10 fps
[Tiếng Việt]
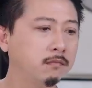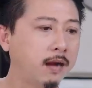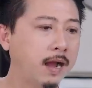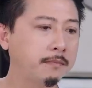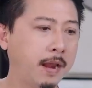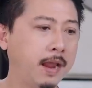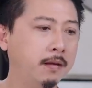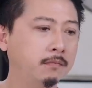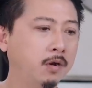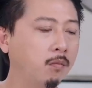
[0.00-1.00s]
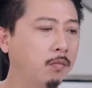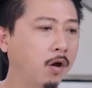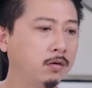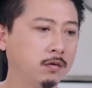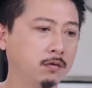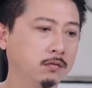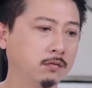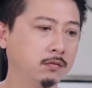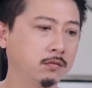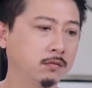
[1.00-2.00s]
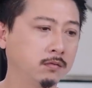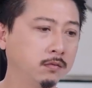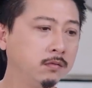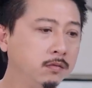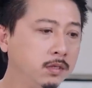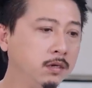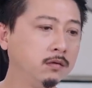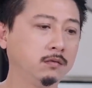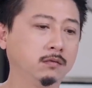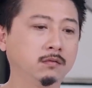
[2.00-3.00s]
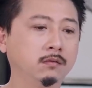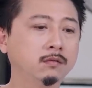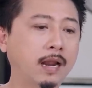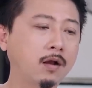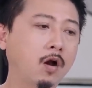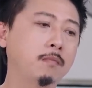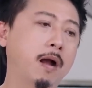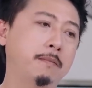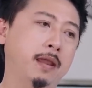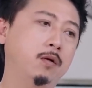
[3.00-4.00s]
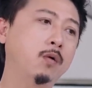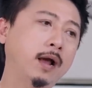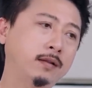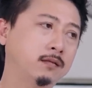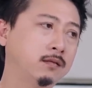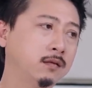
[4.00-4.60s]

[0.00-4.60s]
ba mẹ em không lo được nhưng đã có ba mẹ của anh